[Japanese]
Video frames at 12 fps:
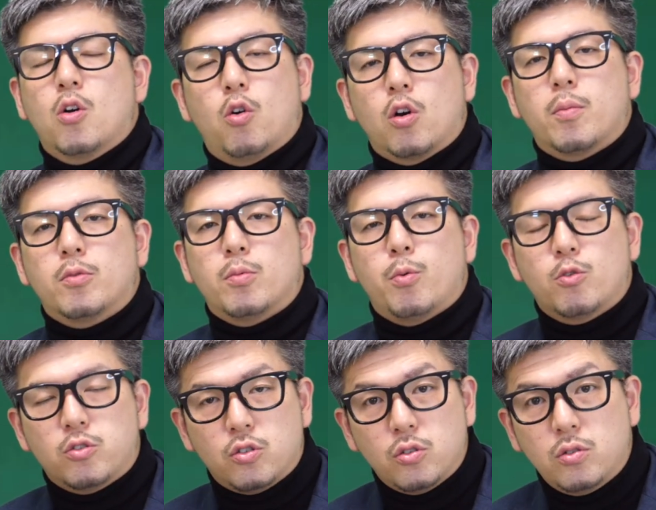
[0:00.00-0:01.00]
これもう
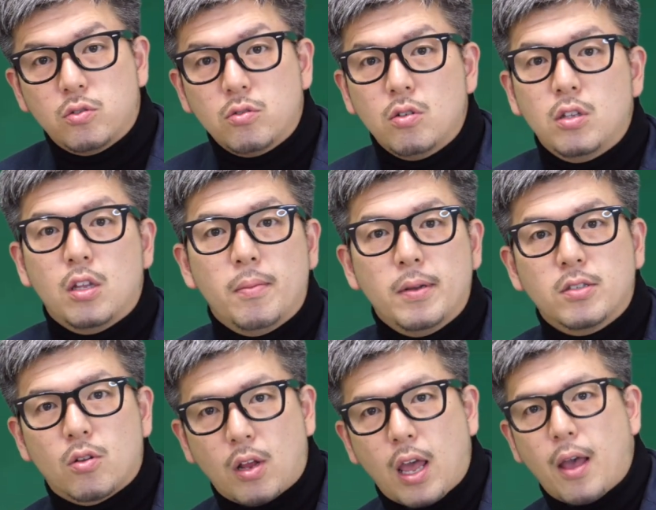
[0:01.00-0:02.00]
僕ずっと言ってます
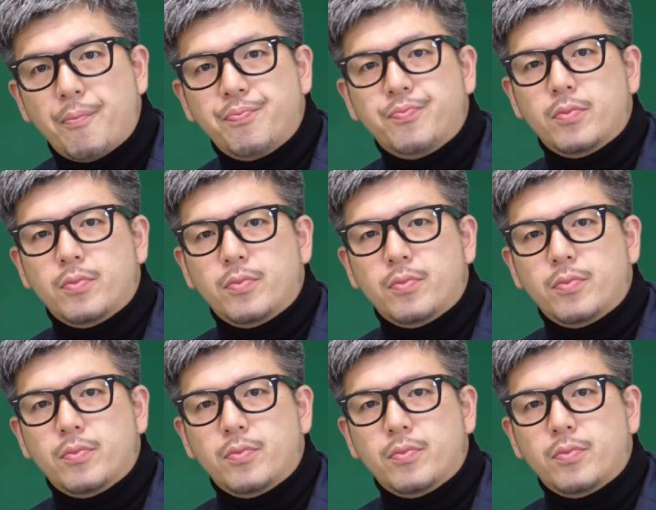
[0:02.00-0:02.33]
よね。